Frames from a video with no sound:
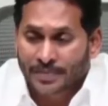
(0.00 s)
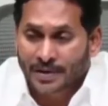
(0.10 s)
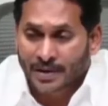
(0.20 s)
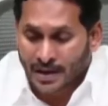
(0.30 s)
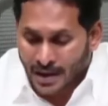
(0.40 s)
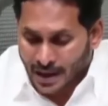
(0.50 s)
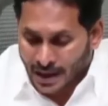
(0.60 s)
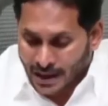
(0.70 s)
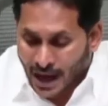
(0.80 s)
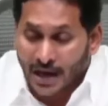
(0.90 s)
అత్యధికంగా
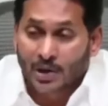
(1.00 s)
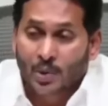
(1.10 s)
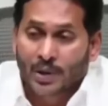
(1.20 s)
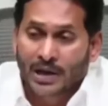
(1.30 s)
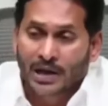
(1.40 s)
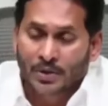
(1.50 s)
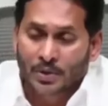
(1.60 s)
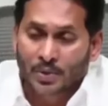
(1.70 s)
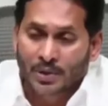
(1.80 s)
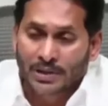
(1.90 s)
నలభై ఎనిమిది
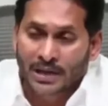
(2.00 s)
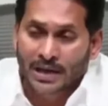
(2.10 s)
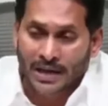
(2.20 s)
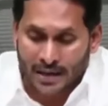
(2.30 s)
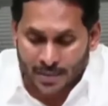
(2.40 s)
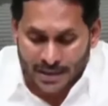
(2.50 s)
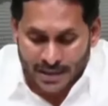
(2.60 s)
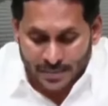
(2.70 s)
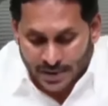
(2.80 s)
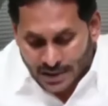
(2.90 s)
శాతం మంది మద్దతు
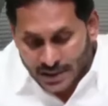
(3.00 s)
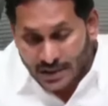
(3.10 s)
ఇస్తున్నారు